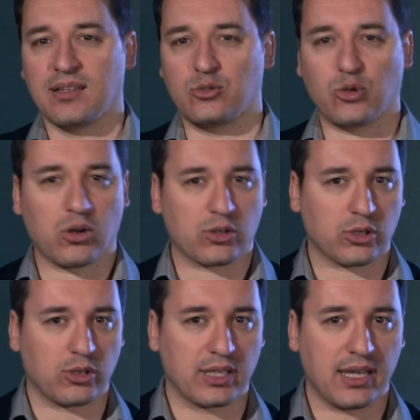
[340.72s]
Durant
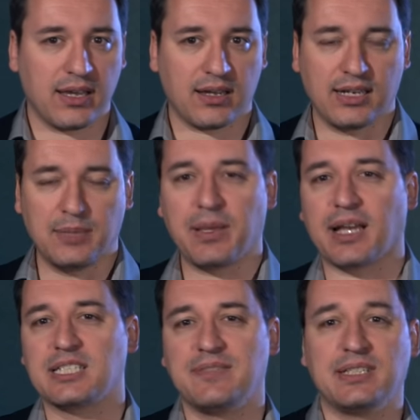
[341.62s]
l'entre-deux-guerres,
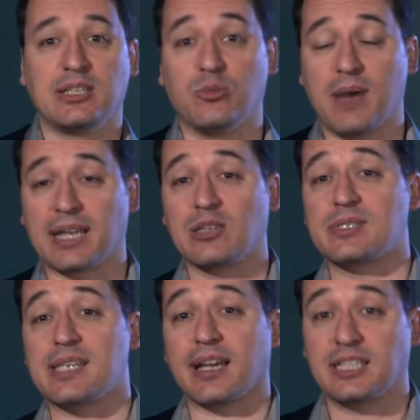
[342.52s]
l'hyperactivité de Marie ne
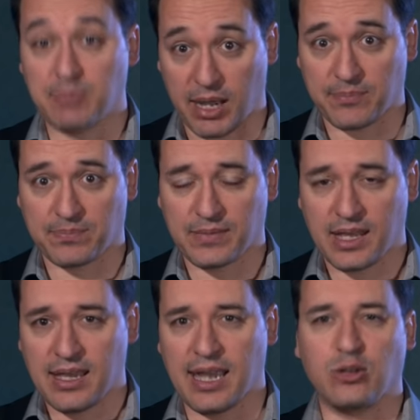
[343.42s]
s'arrête pas.
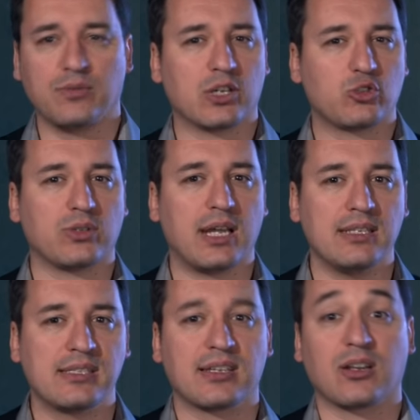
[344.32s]
Elle devient
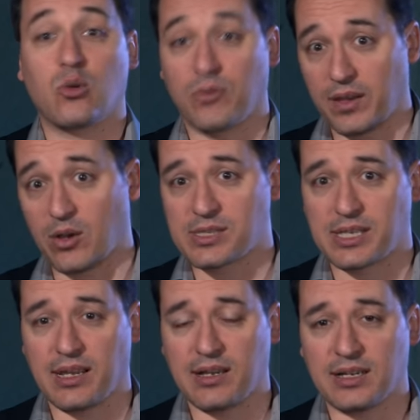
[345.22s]
journaliste,
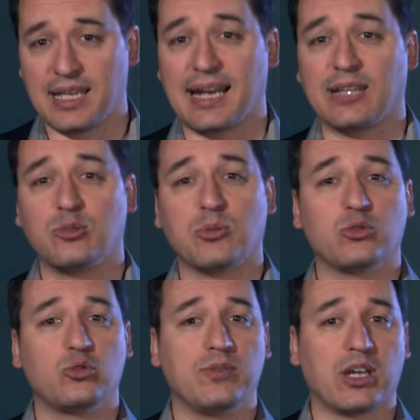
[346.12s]
conférencière et à la demande
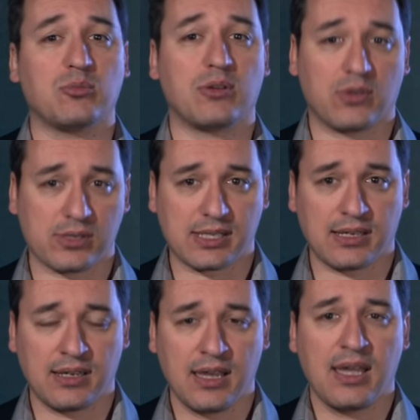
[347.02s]
du gouvernement
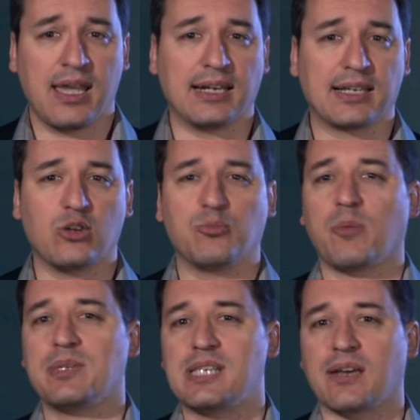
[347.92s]
français, elle crée le
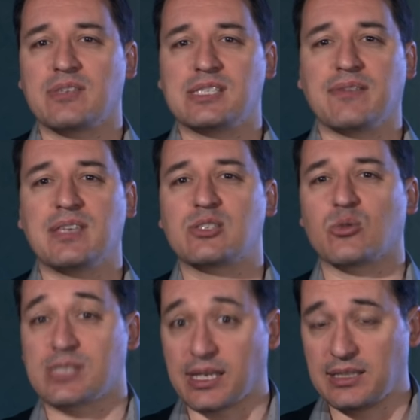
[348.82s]
premier service
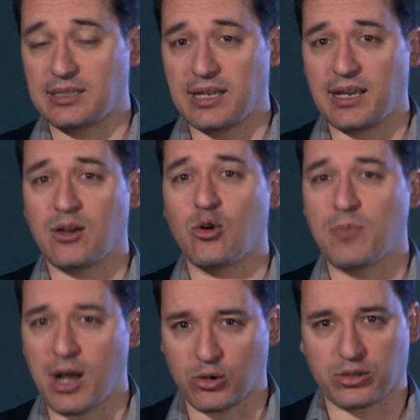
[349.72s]
d'aviation sanitaire au
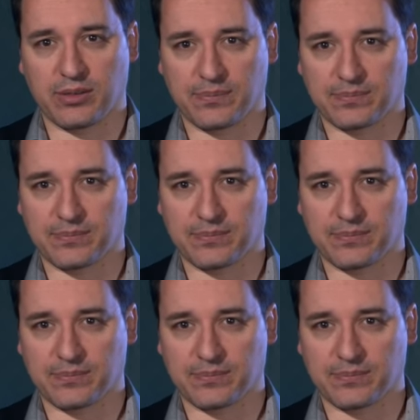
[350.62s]
Maroc.